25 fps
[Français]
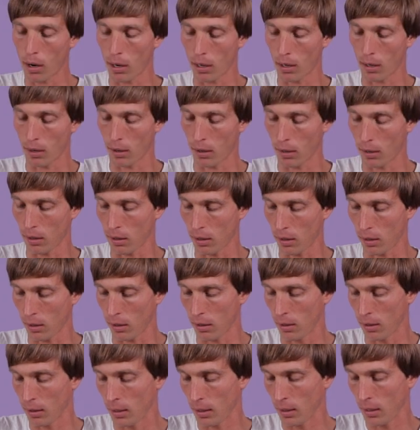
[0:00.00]
à
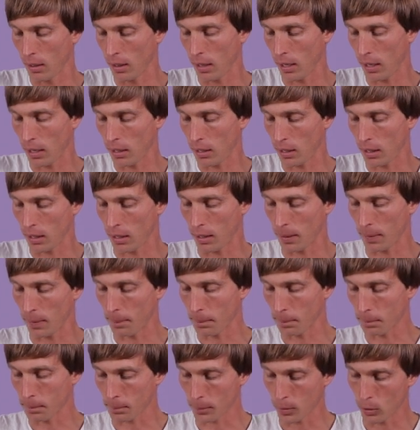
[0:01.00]
la, à la,
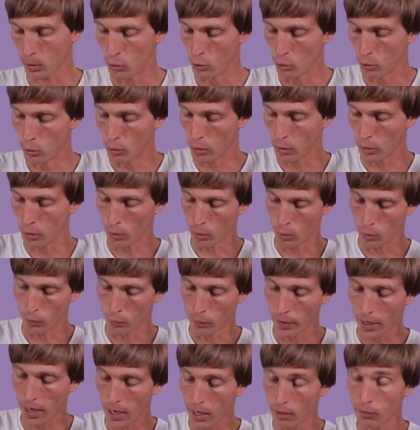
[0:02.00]
au
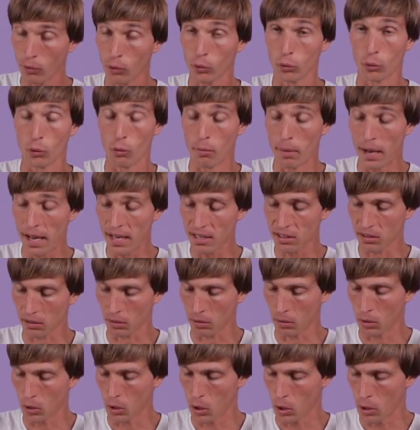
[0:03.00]
verre avant de base.
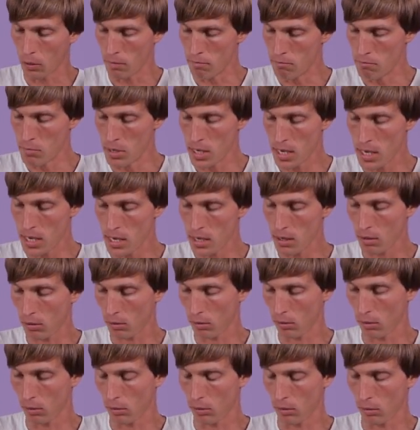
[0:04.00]
Mais
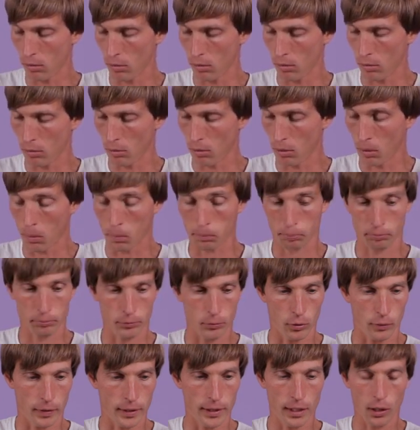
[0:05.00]
euh,
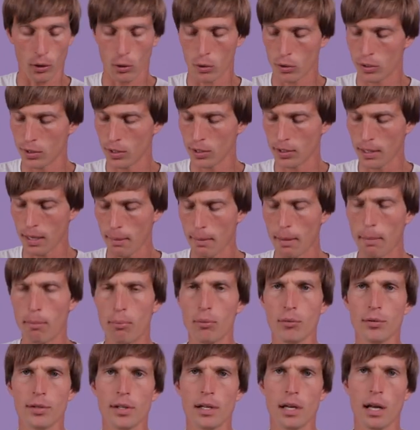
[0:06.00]
on va dire que le système est
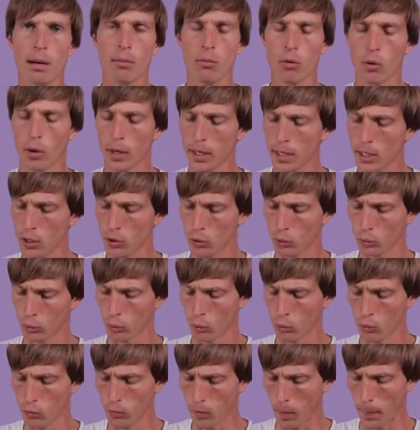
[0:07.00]
plus élaboré, je
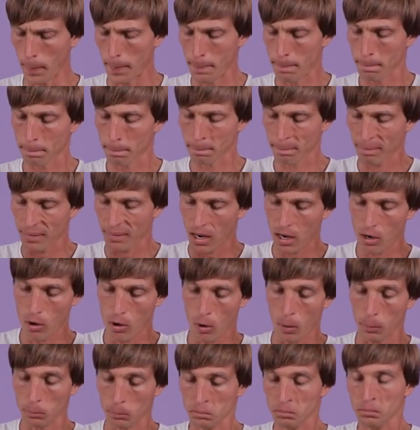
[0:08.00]
trouve.
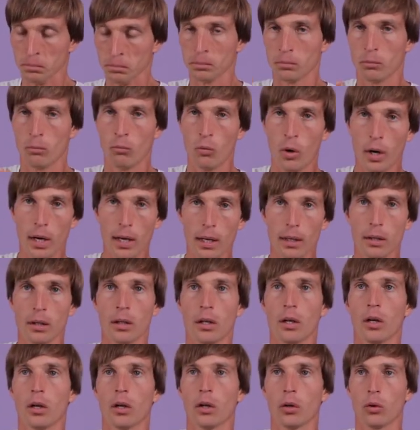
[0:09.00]
Alors, moi,
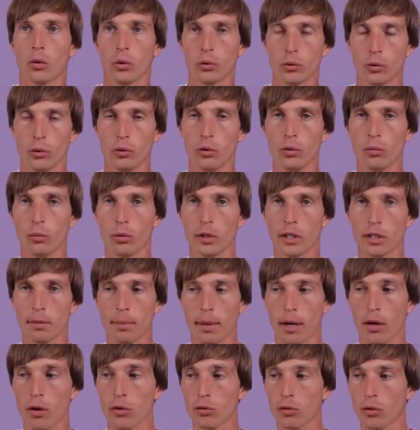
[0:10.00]
compte tenu de mon
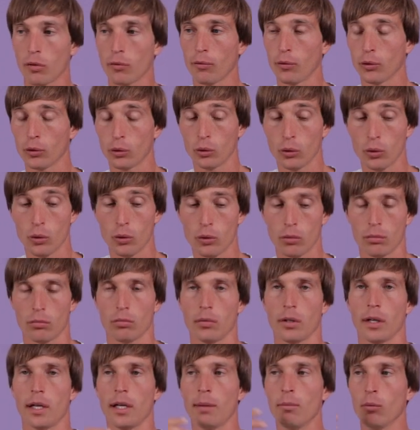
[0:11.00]
expérience en photo,
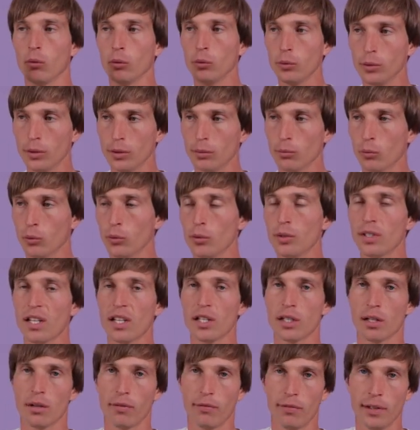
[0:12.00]
et mon,
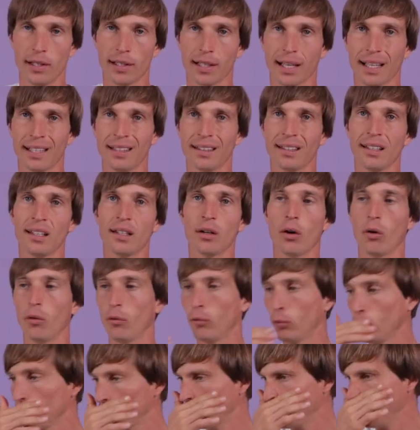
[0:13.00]
usage des filtres ND en
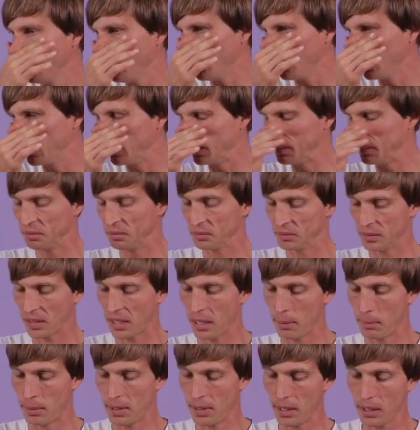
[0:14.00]
photo,
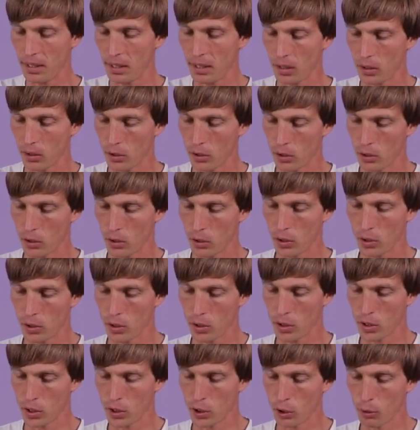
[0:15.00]
eh bien,
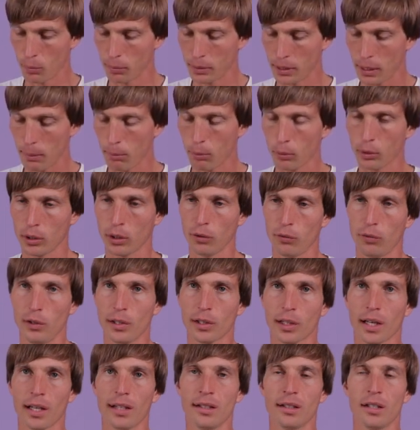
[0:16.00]
euh, j'ai opté pour des
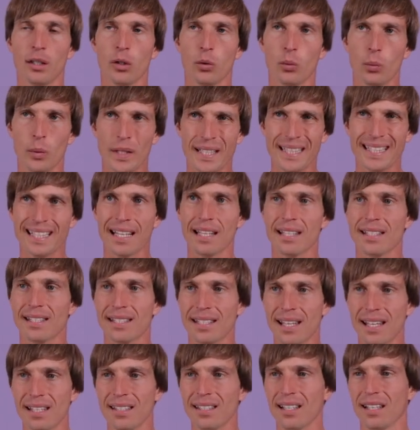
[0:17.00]
filtres ND 8,
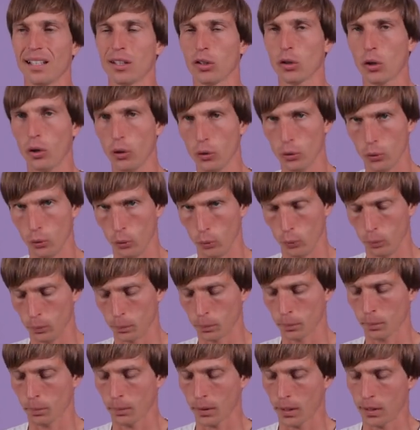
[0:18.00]
16 et 32.
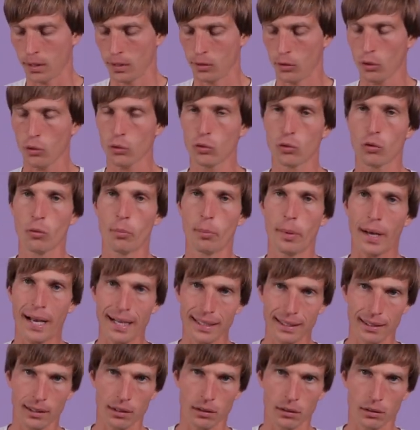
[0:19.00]
Et dans ce
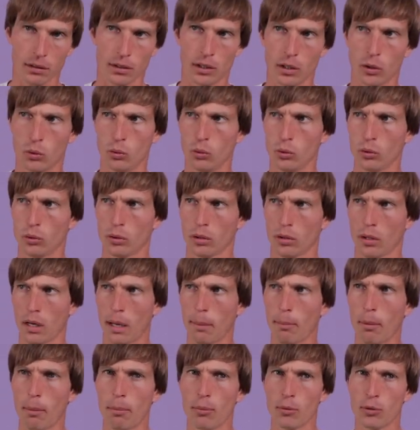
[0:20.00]
pack, qui coûte un
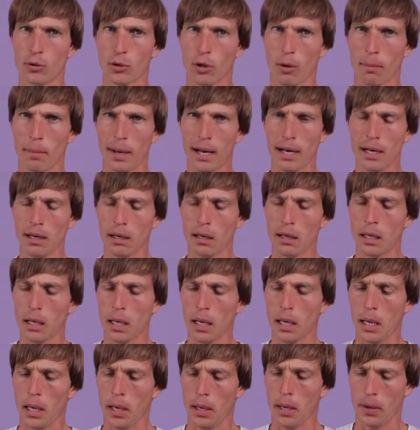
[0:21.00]
peu plus de 100 balles,
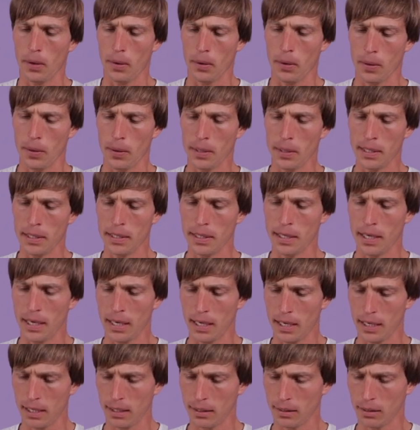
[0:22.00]
euh, il y
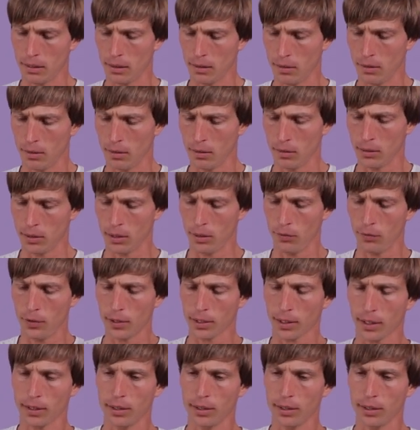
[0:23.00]
a euh, des filtres